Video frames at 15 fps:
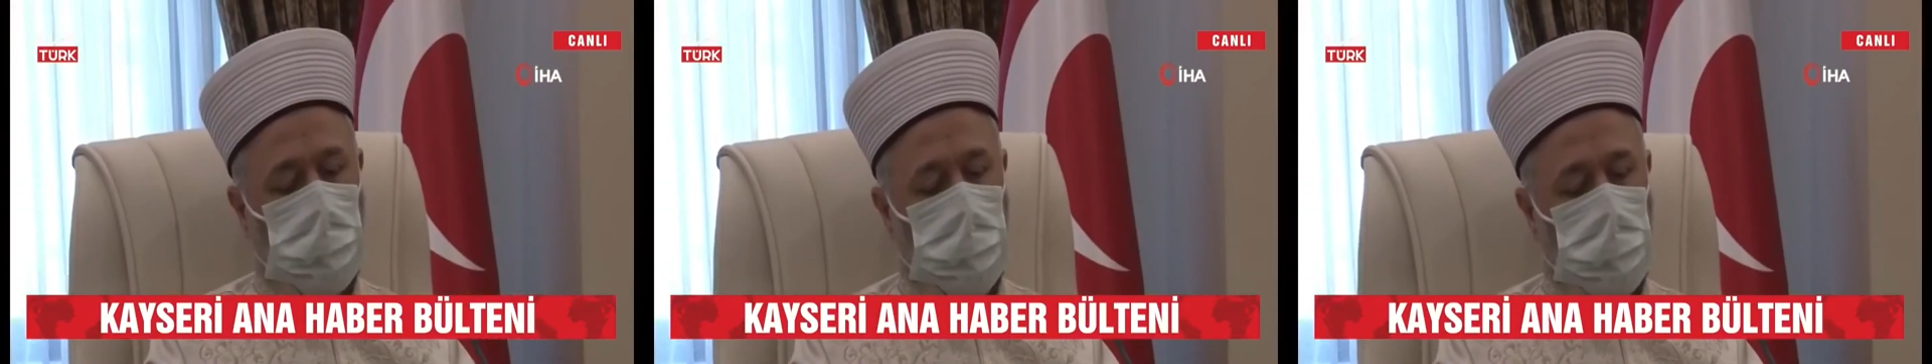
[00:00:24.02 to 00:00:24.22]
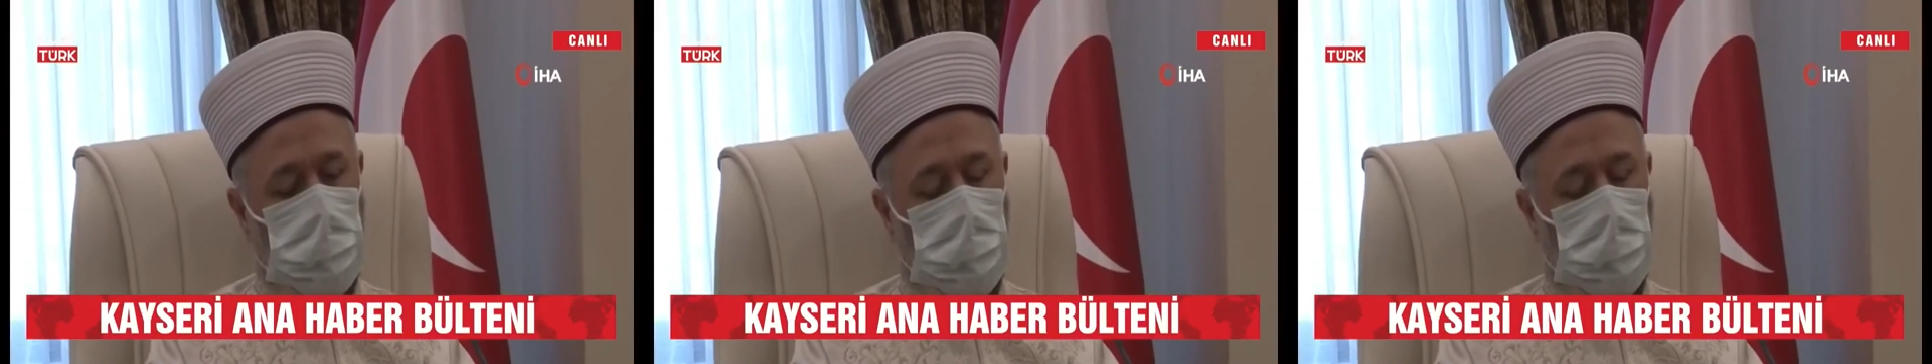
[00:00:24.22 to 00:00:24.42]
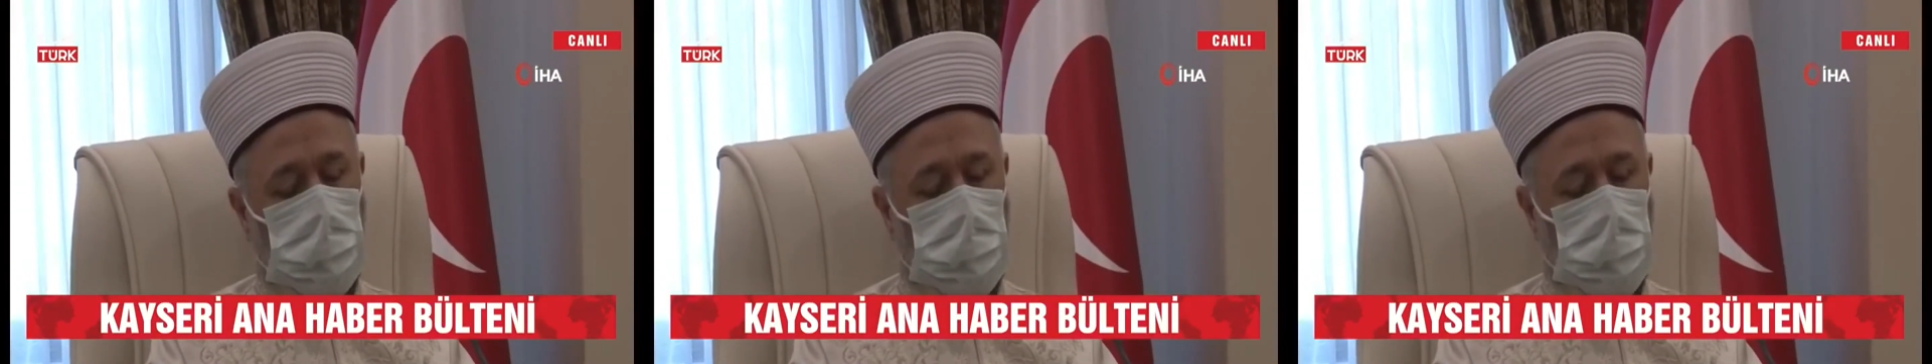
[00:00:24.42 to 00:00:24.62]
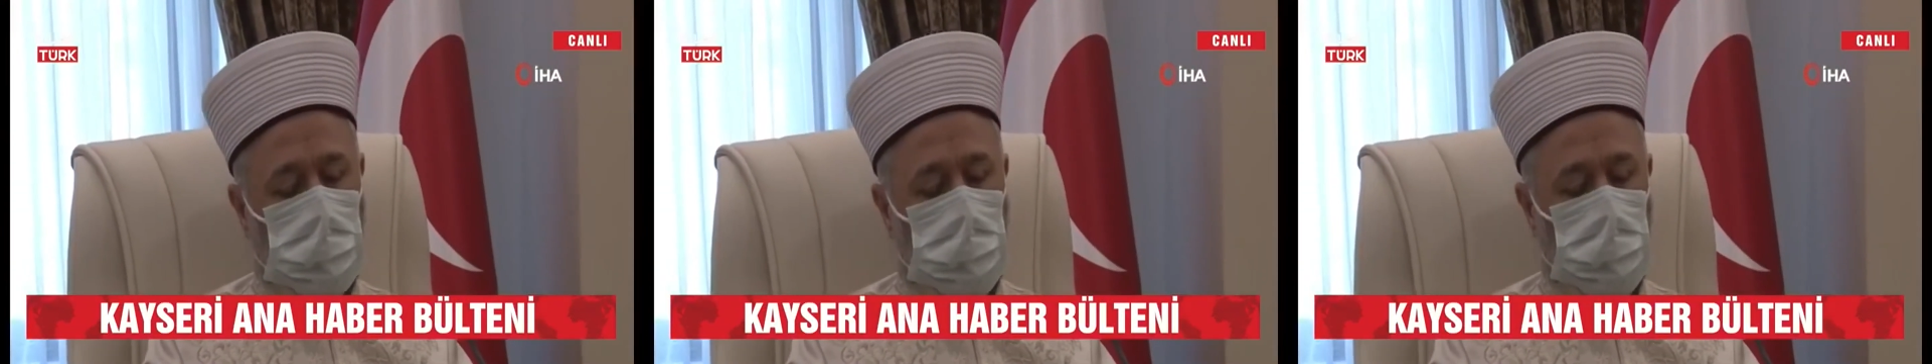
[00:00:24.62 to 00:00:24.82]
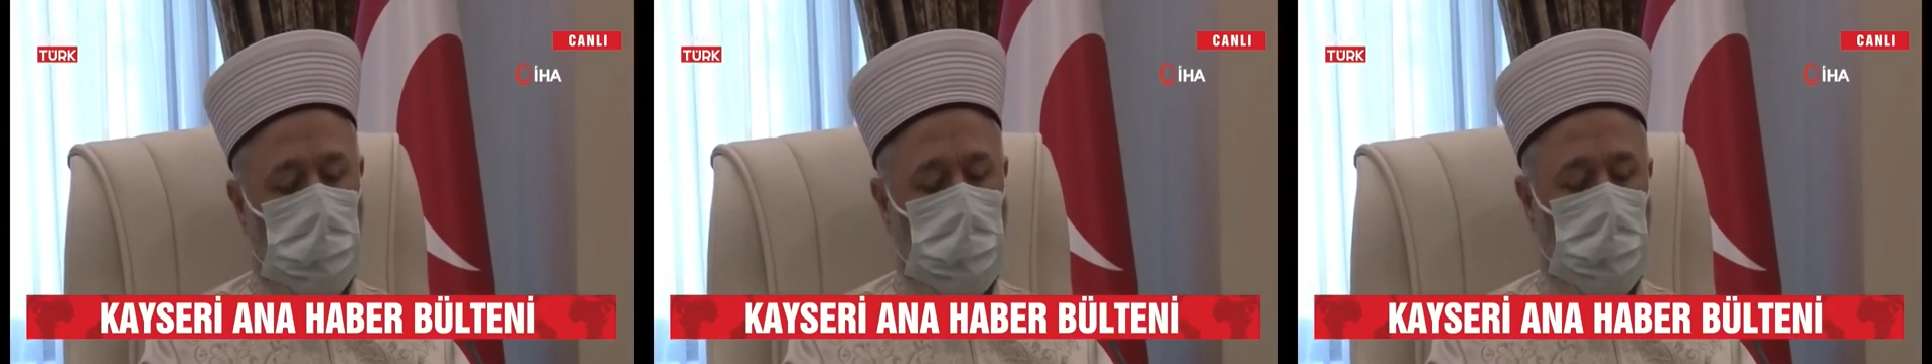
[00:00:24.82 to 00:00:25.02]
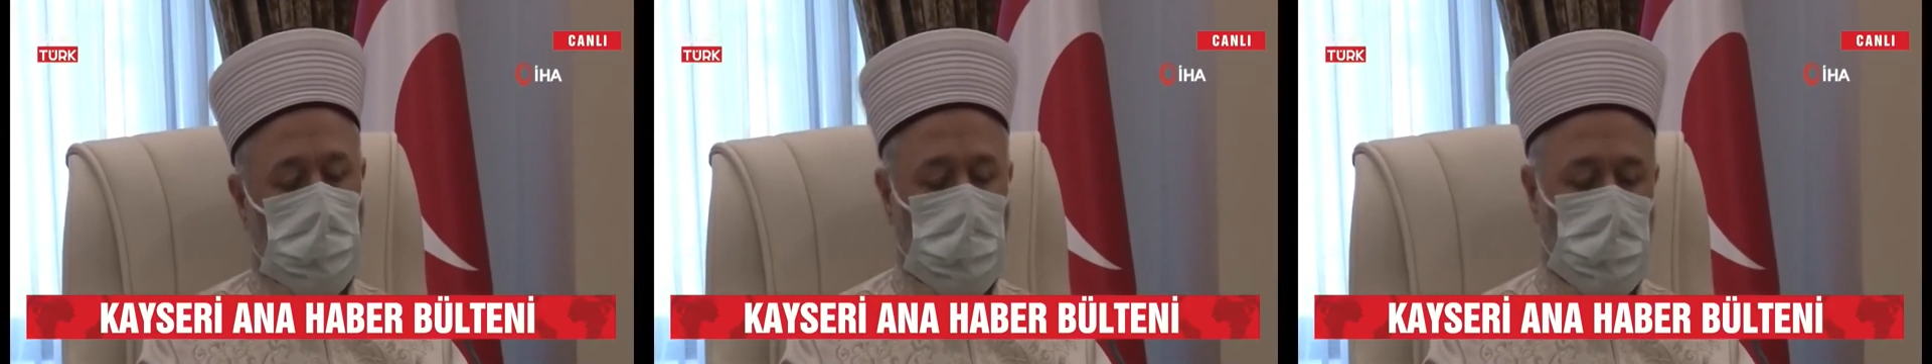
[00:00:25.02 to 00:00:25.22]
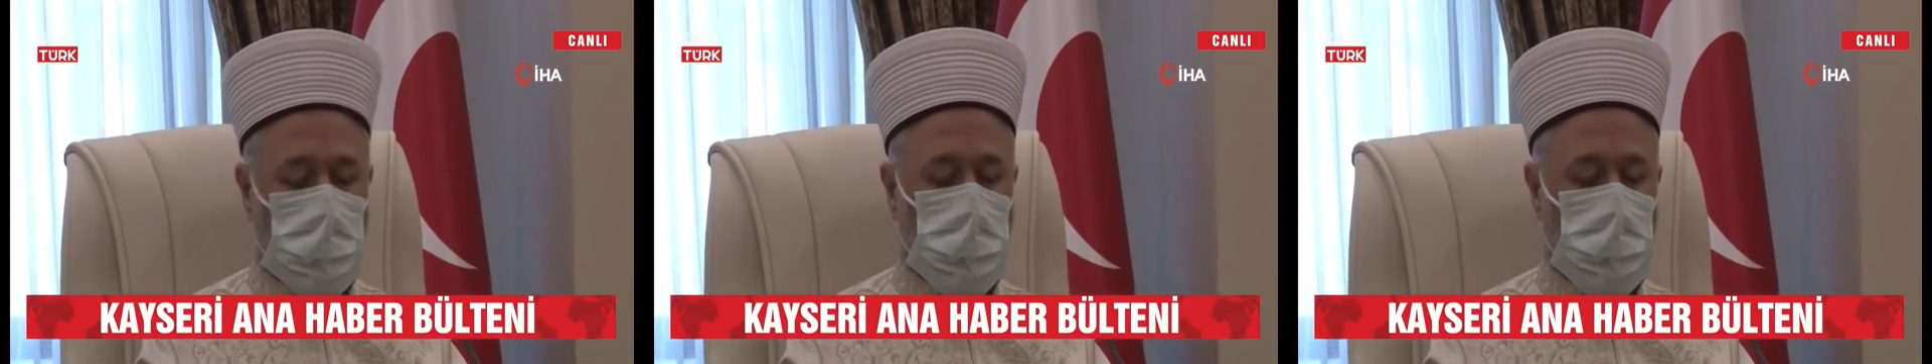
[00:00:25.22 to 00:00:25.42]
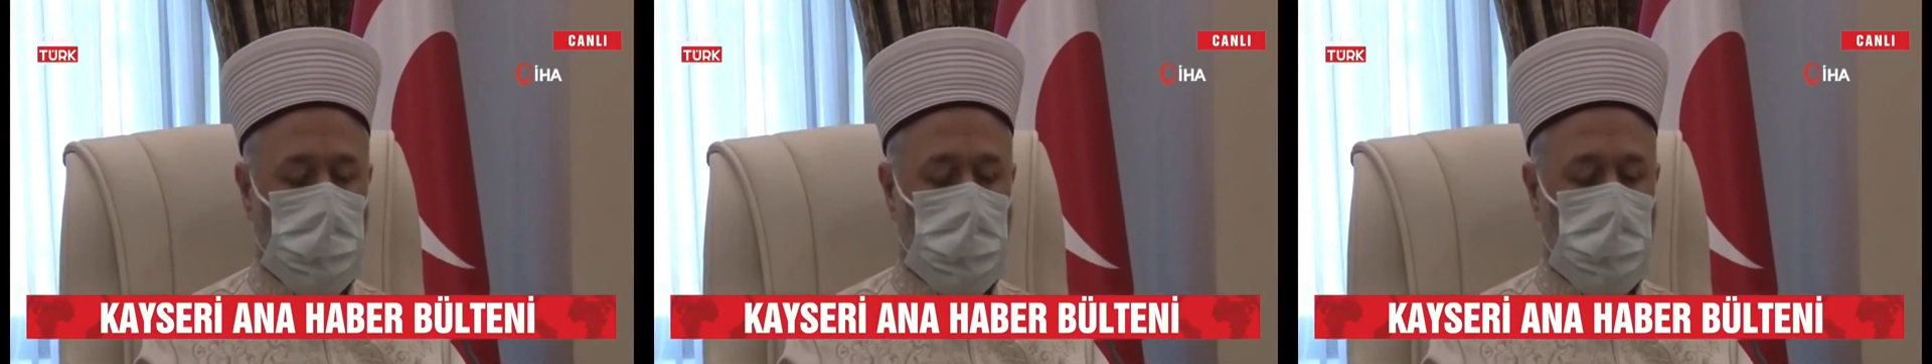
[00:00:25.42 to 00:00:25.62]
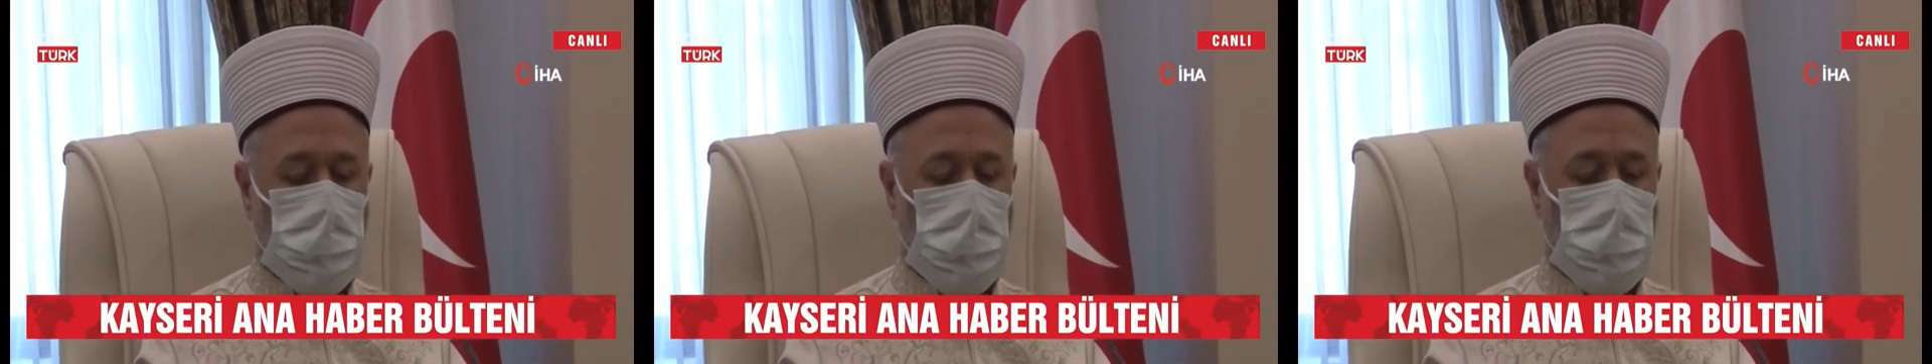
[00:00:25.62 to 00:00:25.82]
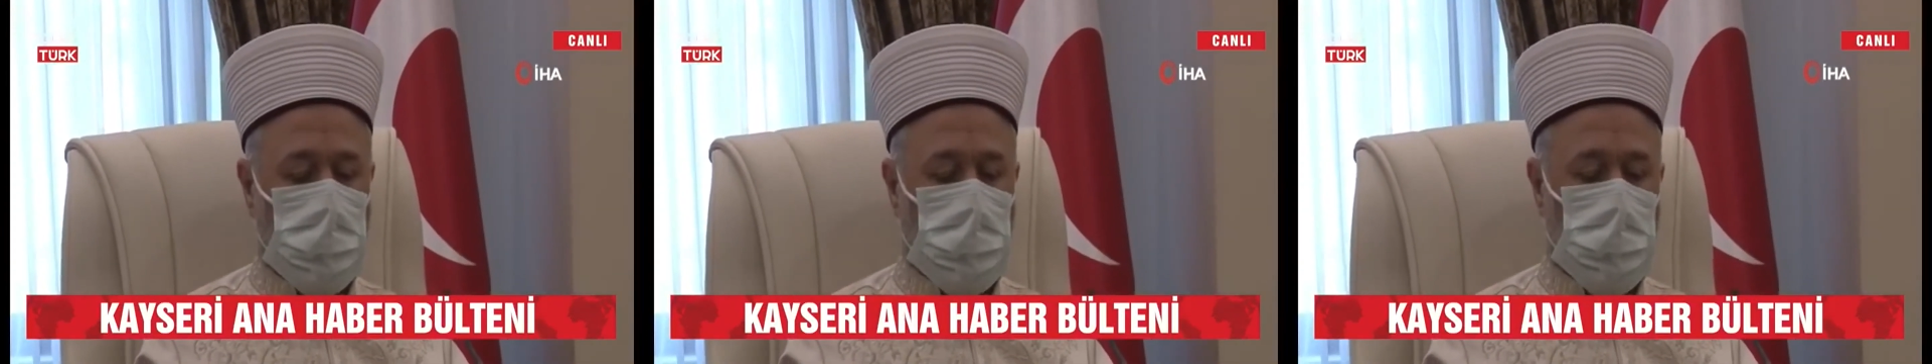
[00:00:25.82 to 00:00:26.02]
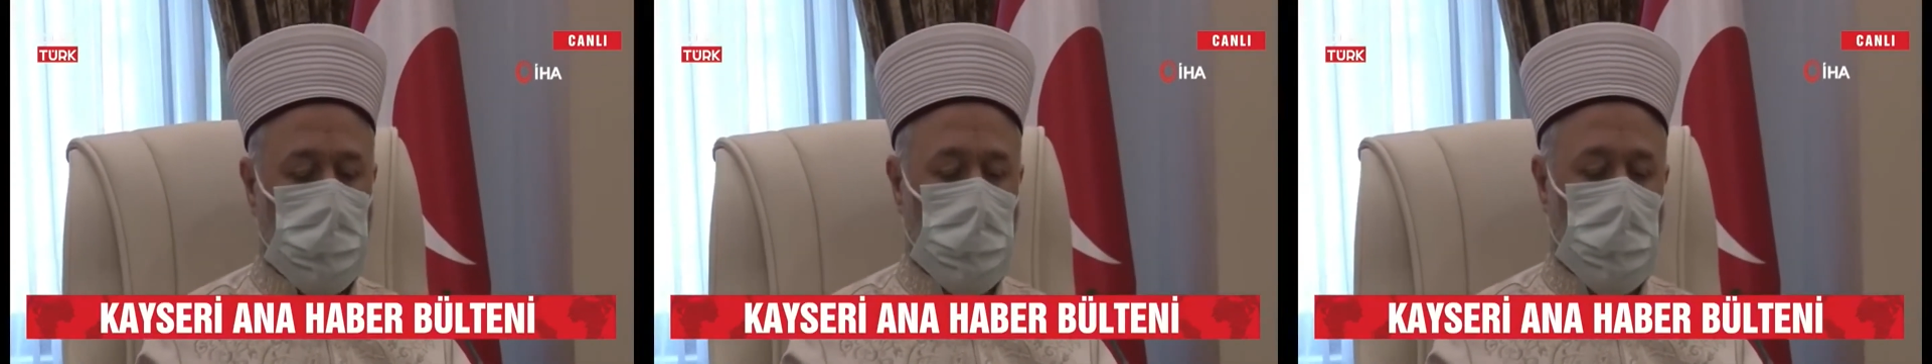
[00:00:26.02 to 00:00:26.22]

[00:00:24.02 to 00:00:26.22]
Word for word: İslamiyet'e geçmeye karar verdi.